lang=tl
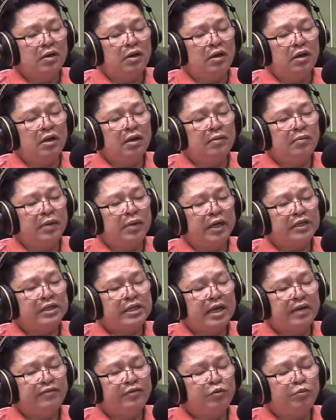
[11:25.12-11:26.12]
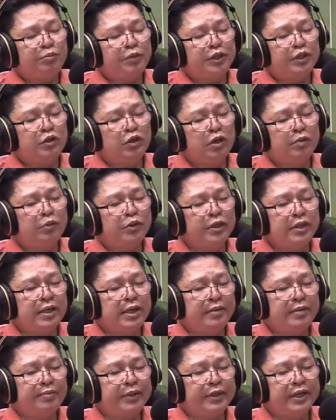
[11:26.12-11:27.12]
Ang mga staff ug personal po
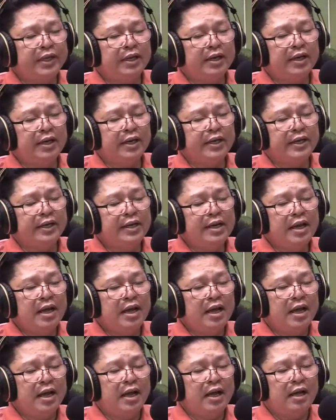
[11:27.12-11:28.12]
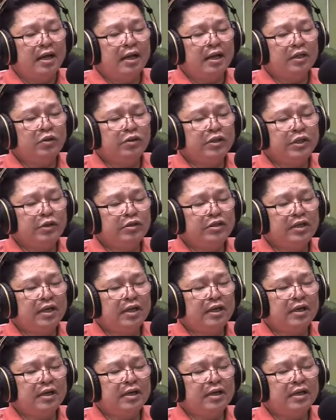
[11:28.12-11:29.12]
din ha, particularly atong DOH
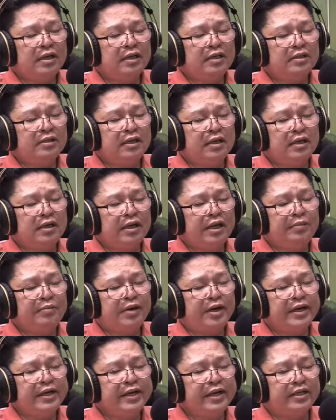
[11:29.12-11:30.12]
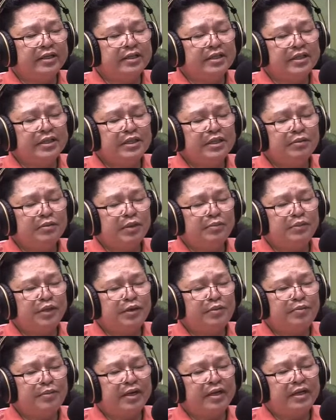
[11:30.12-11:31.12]
nga librarian si Ma'am
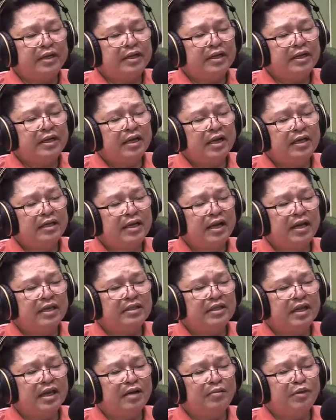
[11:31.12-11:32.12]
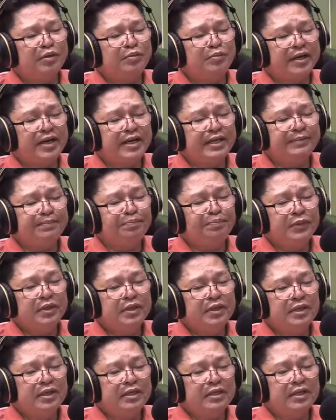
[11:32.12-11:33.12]
Norma nga nasa Kabadbaran.
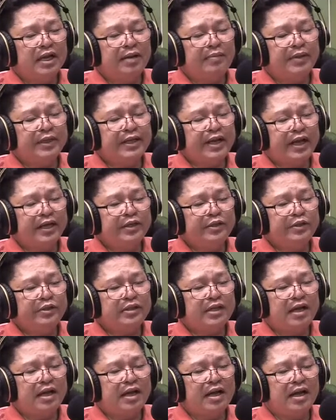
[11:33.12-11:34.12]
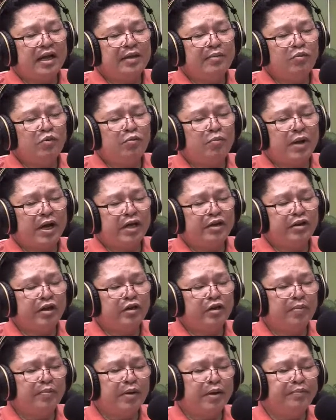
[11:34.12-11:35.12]
Salamat kayo sa imong
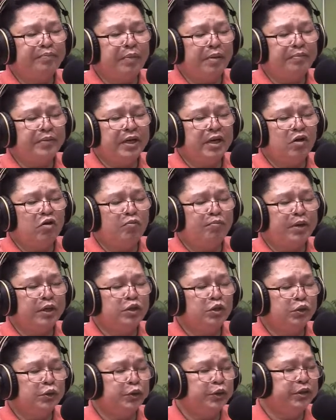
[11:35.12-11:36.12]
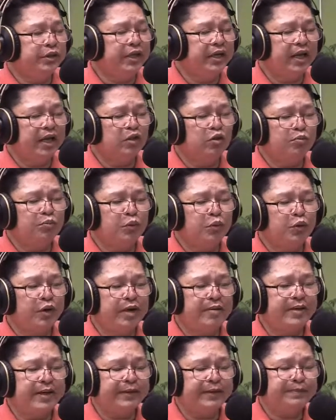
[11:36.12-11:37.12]
makanayong pagpaminaw ug pagsunod ni atong
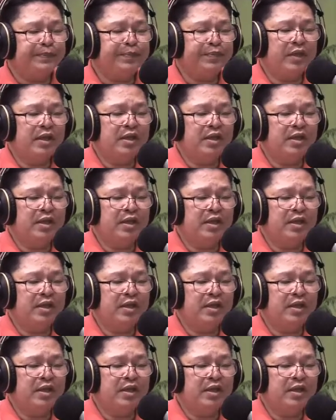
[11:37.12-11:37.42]
programa.